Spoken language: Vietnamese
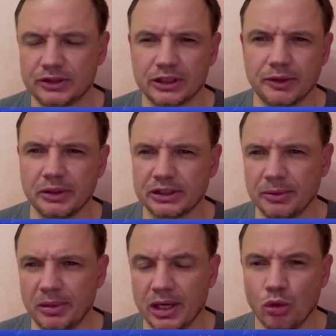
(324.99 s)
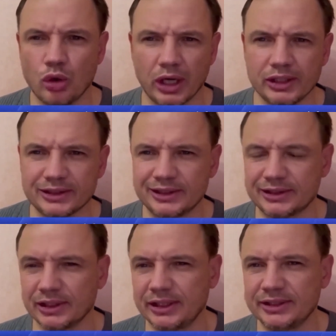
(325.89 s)
Tuyên bố của ông Chemosov được
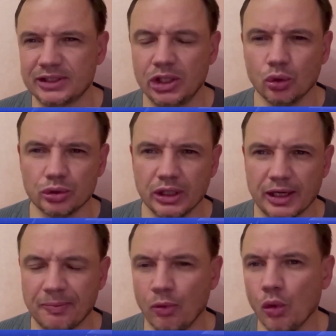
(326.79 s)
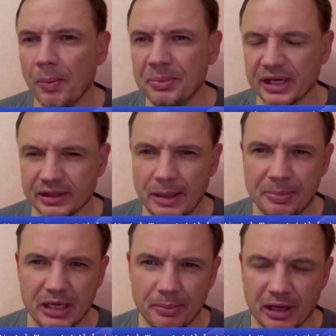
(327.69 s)
đưa ra trong bối cảnh quân đội
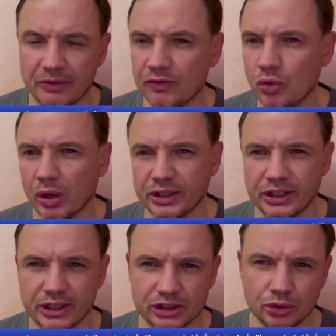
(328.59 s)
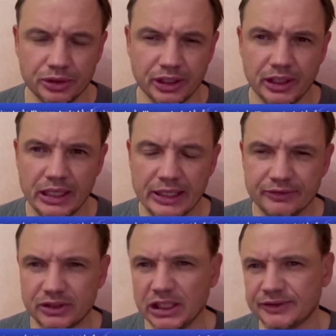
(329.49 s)
Ukraine đang tích cực tổ chức các cuộc đột kích
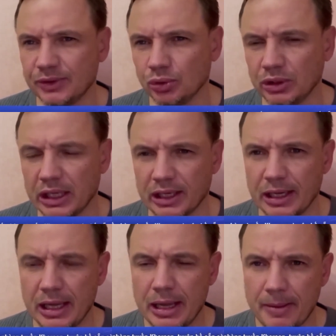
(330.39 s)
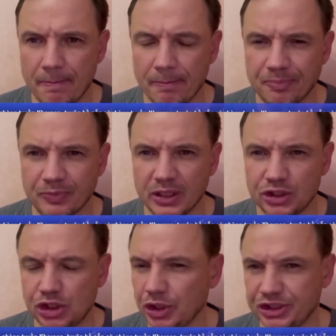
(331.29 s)
nhằm vào các cứ điểm phòng ngự của
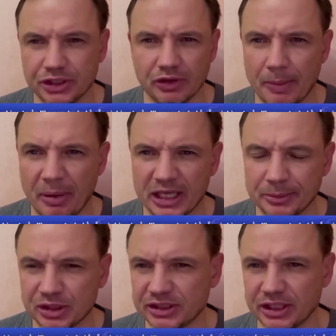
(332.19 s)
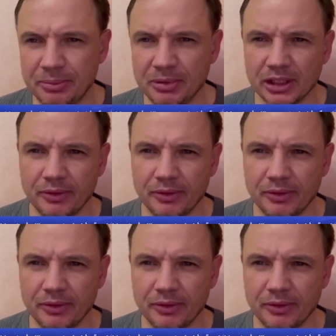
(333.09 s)
Nga dọc theo bờ sông Donetsk.